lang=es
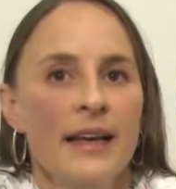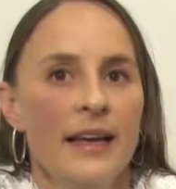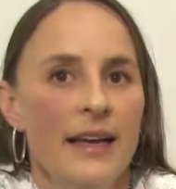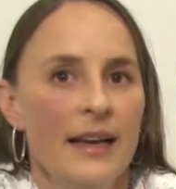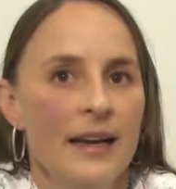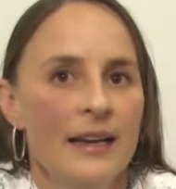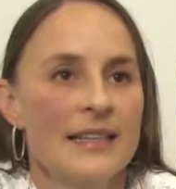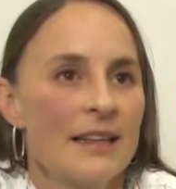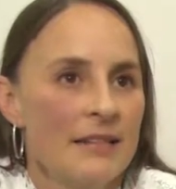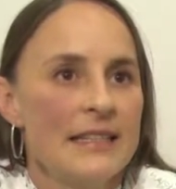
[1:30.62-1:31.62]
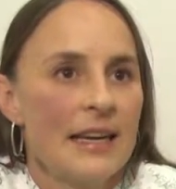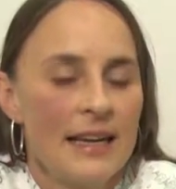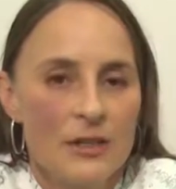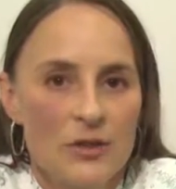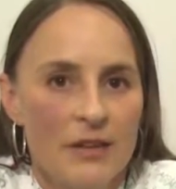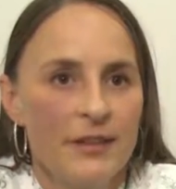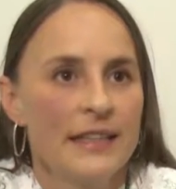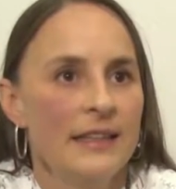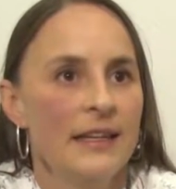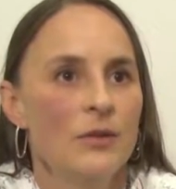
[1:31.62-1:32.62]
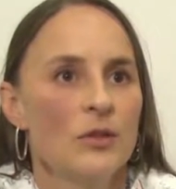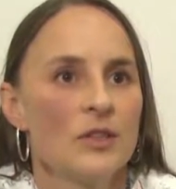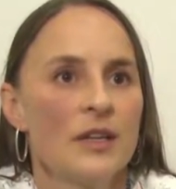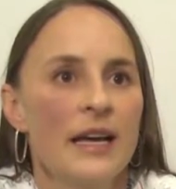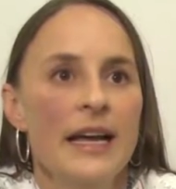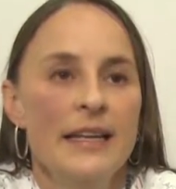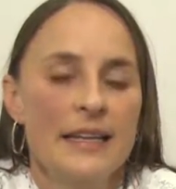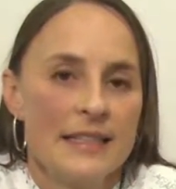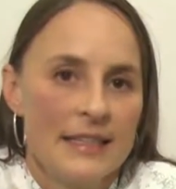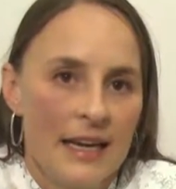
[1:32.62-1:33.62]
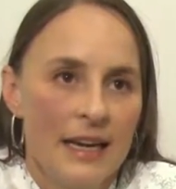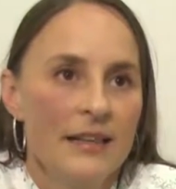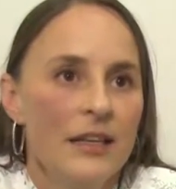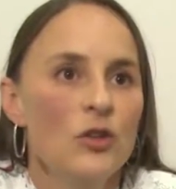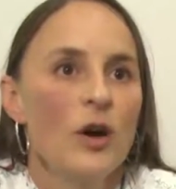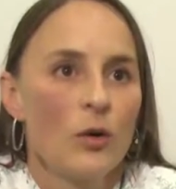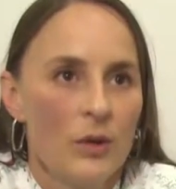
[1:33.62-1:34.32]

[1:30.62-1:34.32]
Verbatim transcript: eh, establecer lazos afectivos y enseñarle al niño a